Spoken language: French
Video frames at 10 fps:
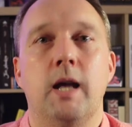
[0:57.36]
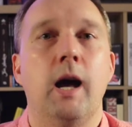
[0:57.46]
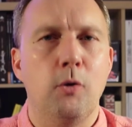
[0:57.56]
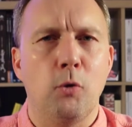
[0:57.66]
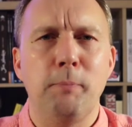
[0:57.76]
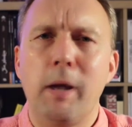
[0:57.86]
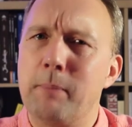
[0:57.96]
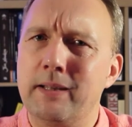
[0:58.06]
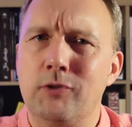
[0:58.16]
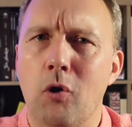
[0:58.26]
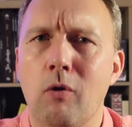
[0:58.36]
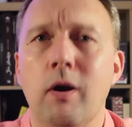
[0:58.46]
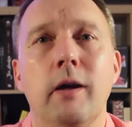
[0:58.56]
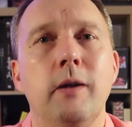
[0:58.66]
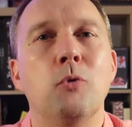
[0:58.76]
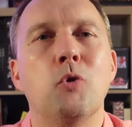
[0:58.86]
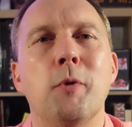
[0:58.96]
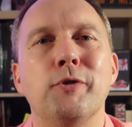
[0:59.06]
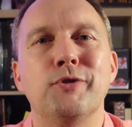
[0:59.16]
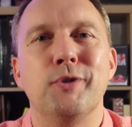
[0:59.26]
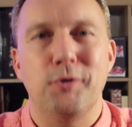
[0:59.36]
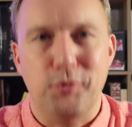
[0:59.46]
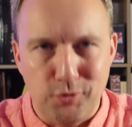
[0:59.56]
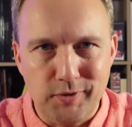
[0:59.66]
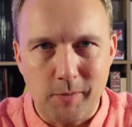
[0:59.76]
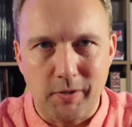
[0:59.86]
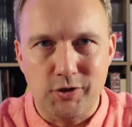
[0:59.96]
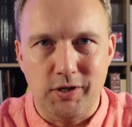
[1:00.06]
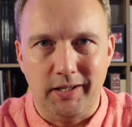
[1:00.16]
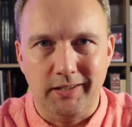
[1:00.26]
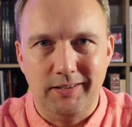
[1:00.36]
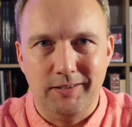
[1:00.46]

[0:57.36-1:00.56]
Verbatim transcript: Alors on ne perd pas de temps et on commence juste après le générique.